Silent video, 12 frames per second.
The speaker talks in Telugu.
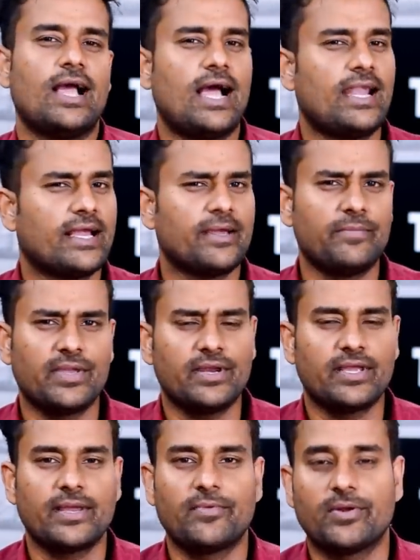అలాగే మీరు
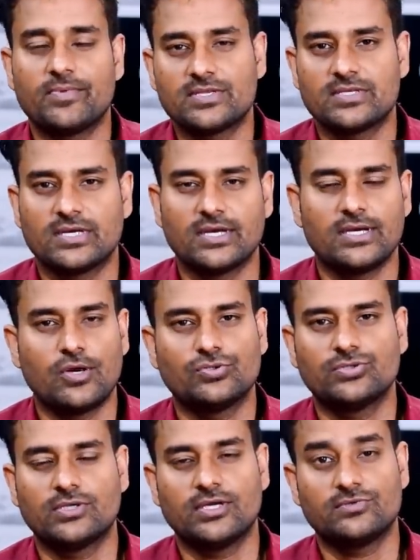ఇంకేమైనా పర్సనల్గా డౌట్స్
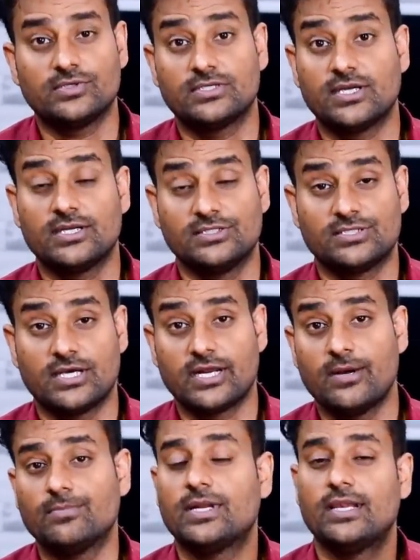ఉన్నా ట్విట్టర్
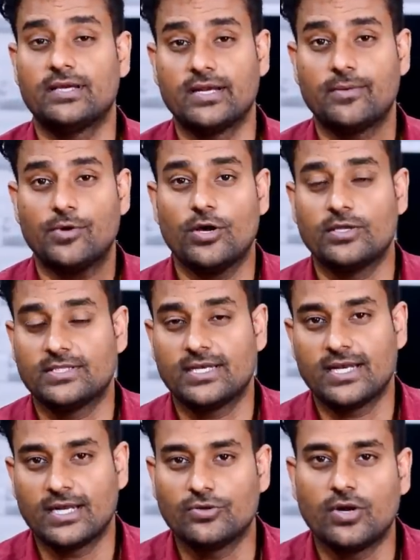ఇన్స్టాగ్రామ్ టెలిగ్రామ్లో అయితే
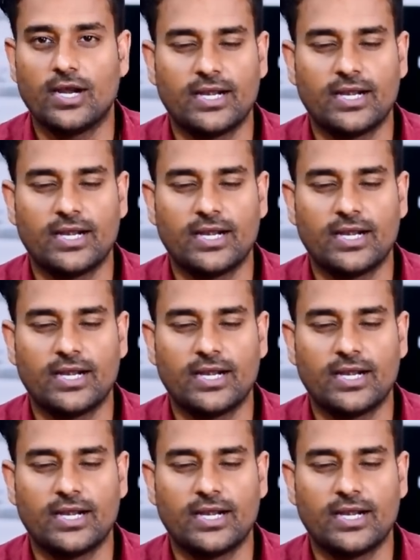నన్ను